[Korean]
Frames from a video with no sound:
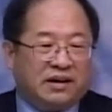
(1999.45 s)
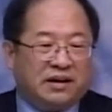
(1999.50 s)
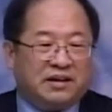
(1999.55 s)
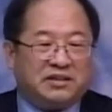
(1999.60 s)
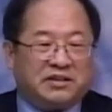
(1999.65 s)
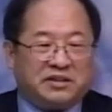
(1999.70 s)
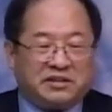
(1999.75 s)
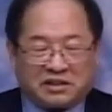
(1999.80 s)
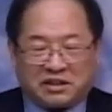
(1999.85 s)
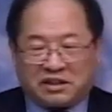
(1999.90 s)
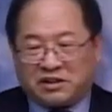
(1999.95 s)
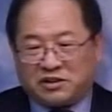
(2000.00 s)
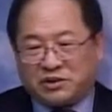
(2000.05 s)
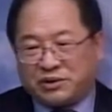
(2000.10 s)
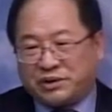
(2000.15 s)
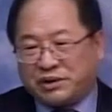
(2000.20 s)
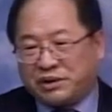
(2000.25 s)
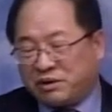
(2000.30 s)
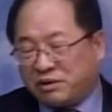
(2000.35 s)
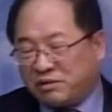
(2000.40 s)
그래서 이제
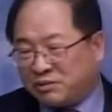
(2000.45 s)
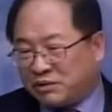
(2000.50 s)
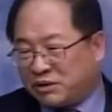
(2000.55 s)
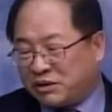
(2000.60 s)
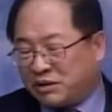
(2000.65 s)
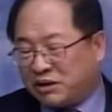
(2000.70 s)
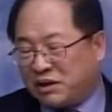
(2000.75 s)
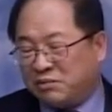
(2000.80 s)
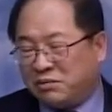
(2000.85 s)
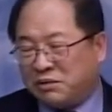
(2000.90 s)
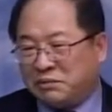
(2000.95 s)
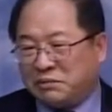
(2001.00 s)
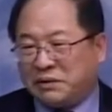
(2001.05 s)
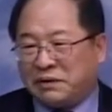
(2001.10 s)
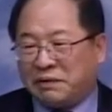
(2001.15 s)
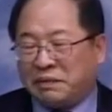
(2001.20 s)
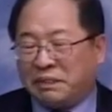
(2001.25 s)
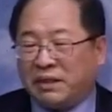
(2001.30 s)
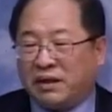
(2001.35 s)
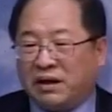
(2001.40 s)
초대교회 문헌에
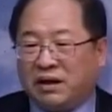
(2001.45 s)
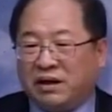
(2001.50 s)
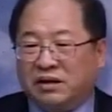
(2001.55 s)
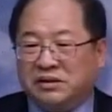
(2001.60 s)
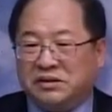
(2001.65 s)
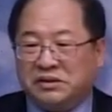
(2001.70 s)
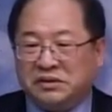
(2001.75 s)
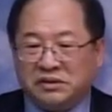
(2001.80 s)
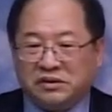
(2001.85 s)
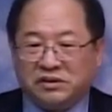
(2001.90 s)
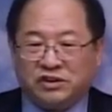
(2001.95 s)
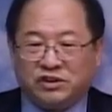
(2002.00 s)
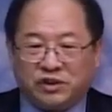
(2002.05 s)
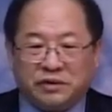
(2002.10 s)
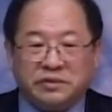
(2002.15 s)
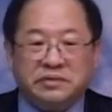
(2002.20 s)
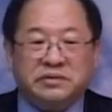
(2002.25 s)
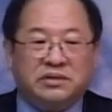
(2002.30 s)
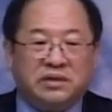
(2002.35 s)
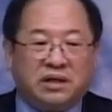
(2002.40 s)
보면 네,
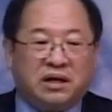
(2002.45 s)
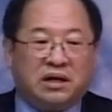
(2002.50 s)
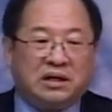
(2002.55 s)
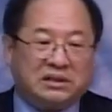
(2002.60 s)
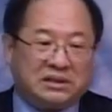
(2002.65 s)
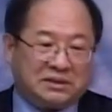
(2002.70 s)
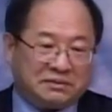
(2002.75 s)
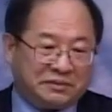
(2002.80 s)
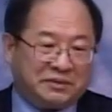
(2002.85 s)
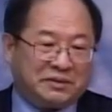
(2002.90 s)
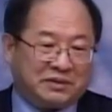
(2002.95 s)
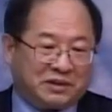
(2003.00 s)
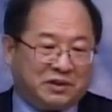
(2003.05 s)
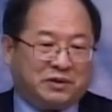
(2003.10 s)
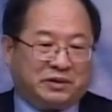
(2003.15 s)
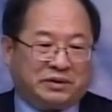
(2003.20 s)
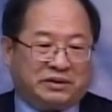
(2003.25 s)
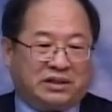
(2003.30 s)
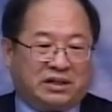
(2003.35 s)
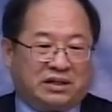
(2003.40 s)
천사가 직접
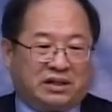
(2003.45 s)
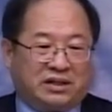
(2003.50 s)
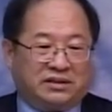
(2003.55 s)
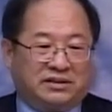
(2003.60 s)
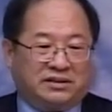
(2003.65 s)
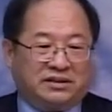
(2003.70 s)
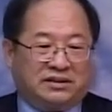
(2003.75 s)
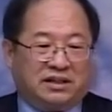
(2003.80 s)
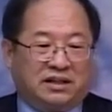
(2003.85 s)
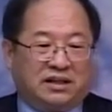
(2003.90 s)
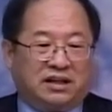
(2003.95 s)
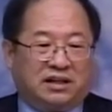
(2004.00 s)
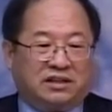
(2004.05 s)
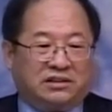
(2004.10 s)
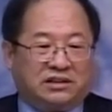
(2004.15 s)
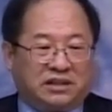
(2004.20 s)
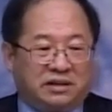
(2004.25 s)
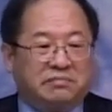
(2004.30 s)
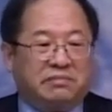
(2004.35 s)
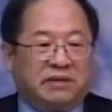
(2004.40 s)
키웠다라는 얘기가
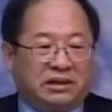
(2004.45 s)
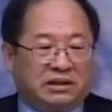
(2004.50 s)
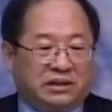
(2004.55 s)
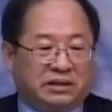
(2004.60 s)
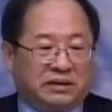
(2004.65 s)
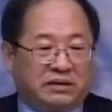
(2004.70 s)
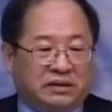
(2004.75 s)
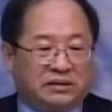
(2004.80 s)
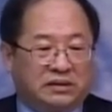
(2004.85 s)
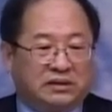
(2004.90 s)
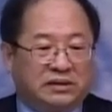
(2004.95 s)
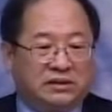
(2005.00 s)
참 많이 나요.